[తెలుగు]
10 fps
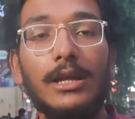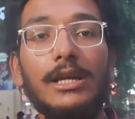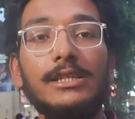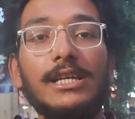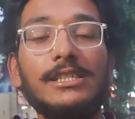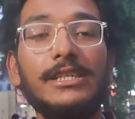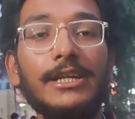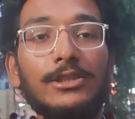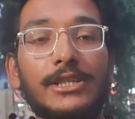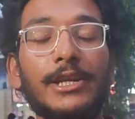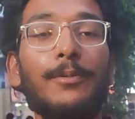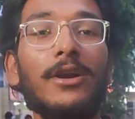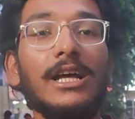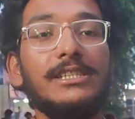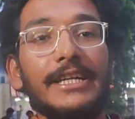ఇక ఈసారి సీట్లు
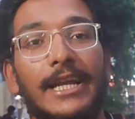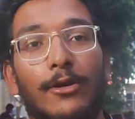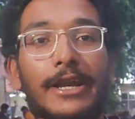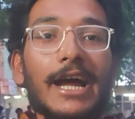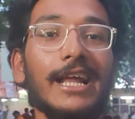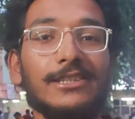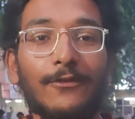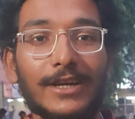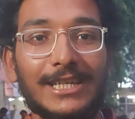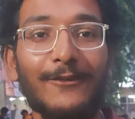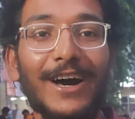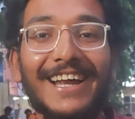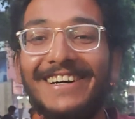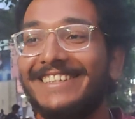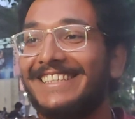కదా సీట్లే ఉండే ఆడ అసలు ఫస్ట్ ఆఫ్
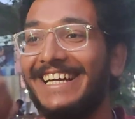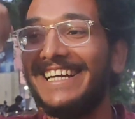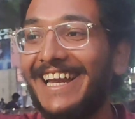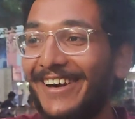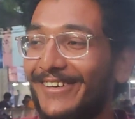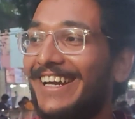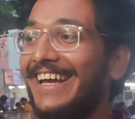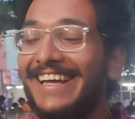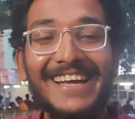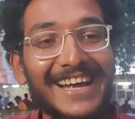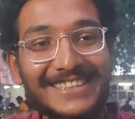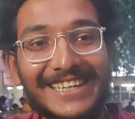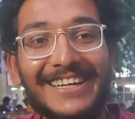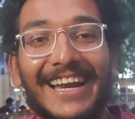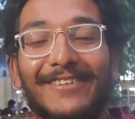ఆల్ సీట్లే ఉంటాయి
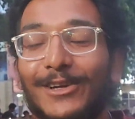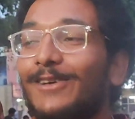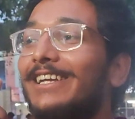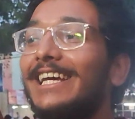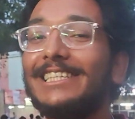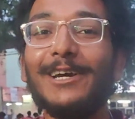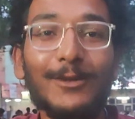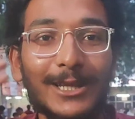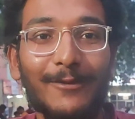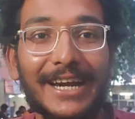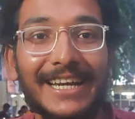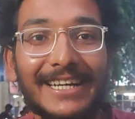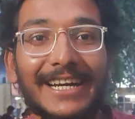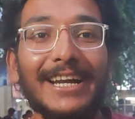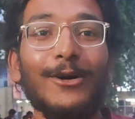సీట్లు అన్ని మొత్తం లేచైపోతాయి బయటికి
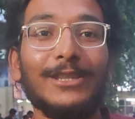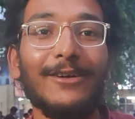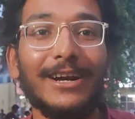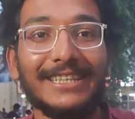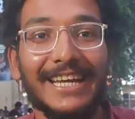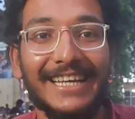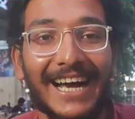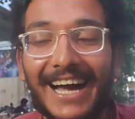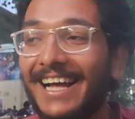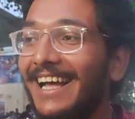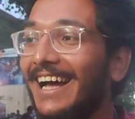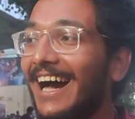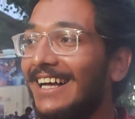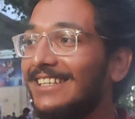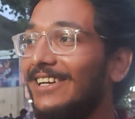థియేటర్ అవతల పడతాయి ఇక
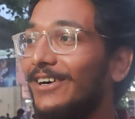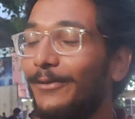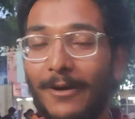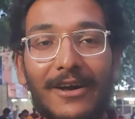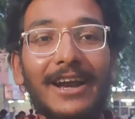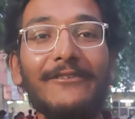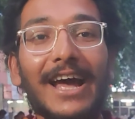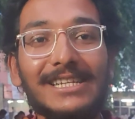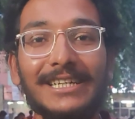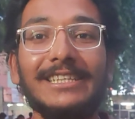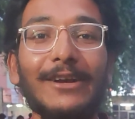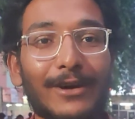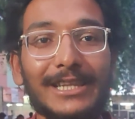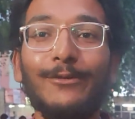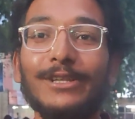అసలు పవన్ అన్న ఫ్యాన్స్ అంటే
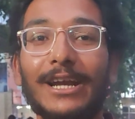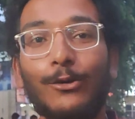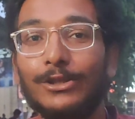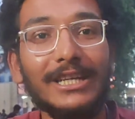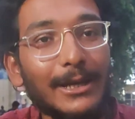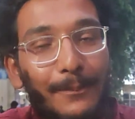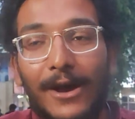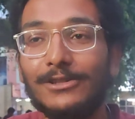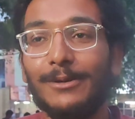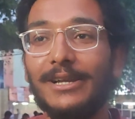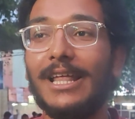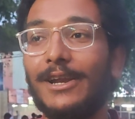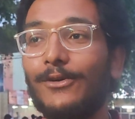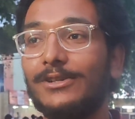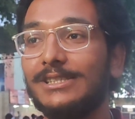తెలియదు ఏముంది అన్న కొత్త చెప్పే అవసరం లేదు
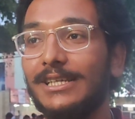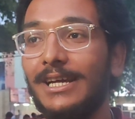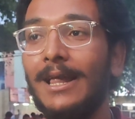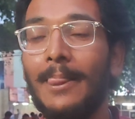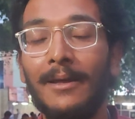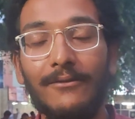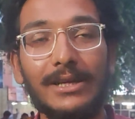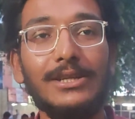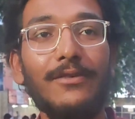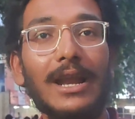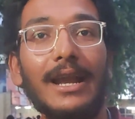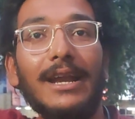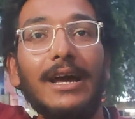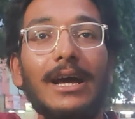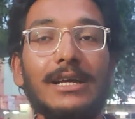అన్న గురించి ఫస్ట్ ఆఫ్ ఆల్ అన్న
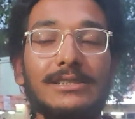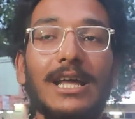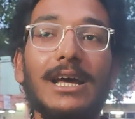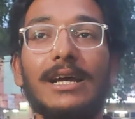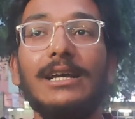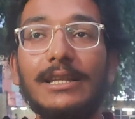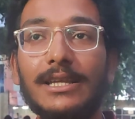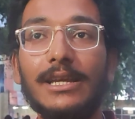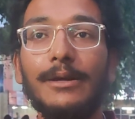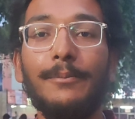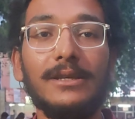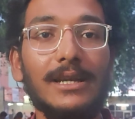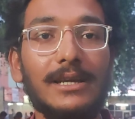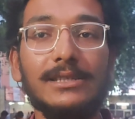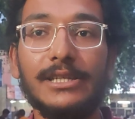చాలా అందరికీ
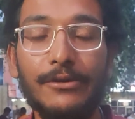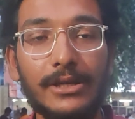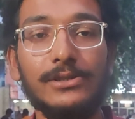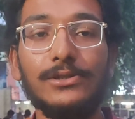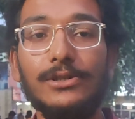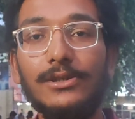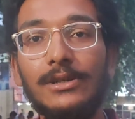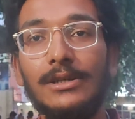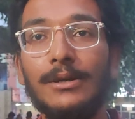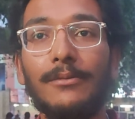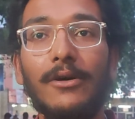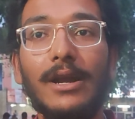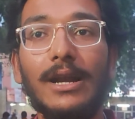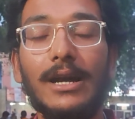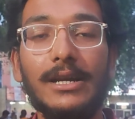ప్రజలకి సేవ చేస్తుండు పవన్
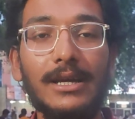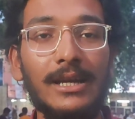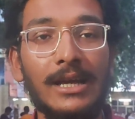అన్న అంటే